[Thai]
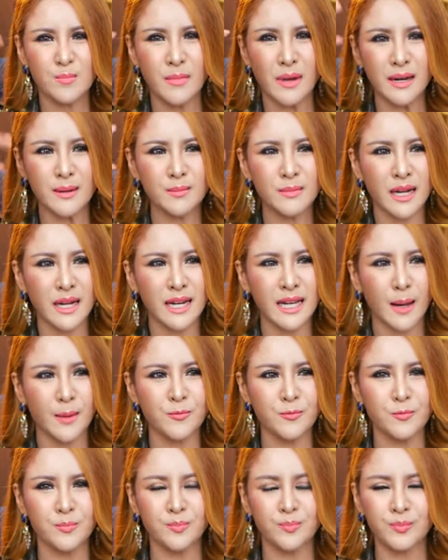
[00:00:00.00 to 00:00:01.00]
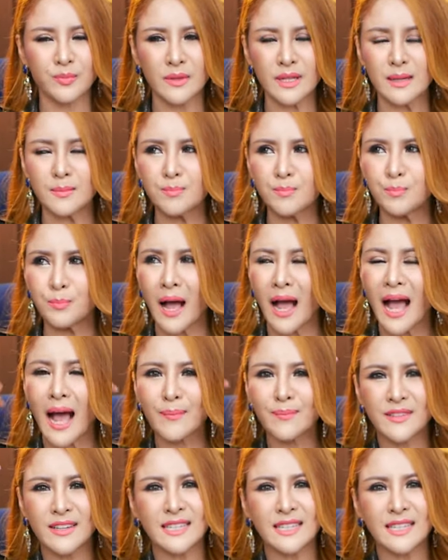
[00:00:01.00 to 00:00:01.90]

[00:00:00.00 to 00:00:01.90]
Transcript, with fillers: มันเหมือนกับภาพ